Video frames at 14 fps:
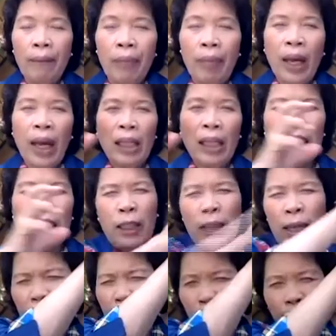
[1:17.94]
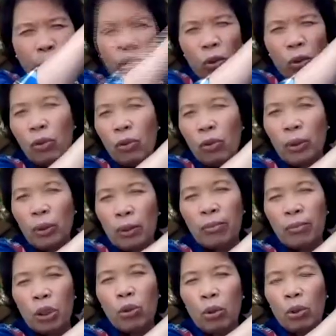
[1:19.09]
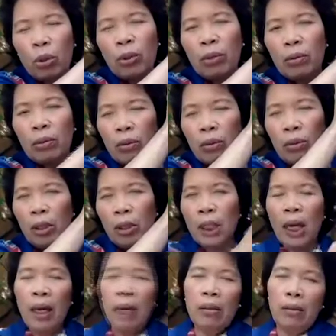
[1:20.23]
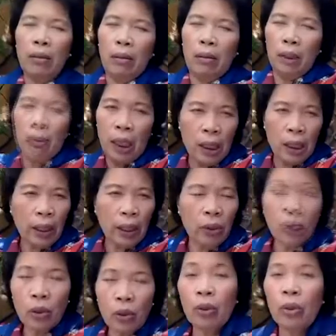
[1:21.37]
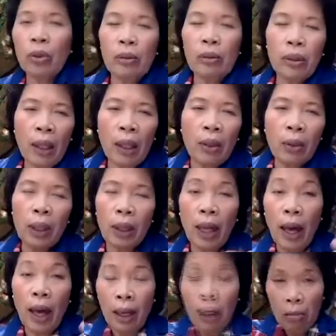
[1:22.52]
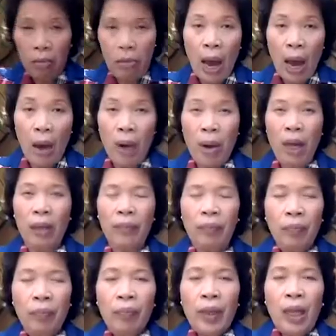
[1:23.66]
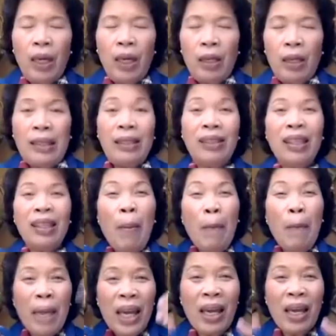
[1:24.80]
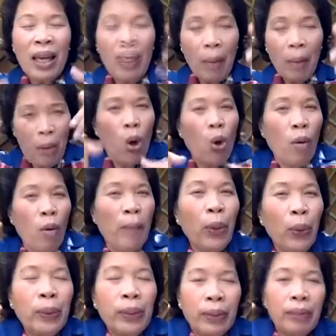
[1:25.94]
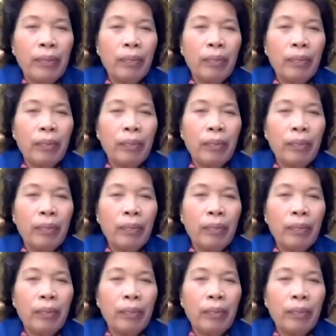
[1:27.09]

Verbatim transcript: นะคะจากดีใจสุดๆสุดๆ จนกระทั่งเสียใจสุดๆฆ่าตัวตายยาวมาก ซึ่งมีกับโลกมนุษย์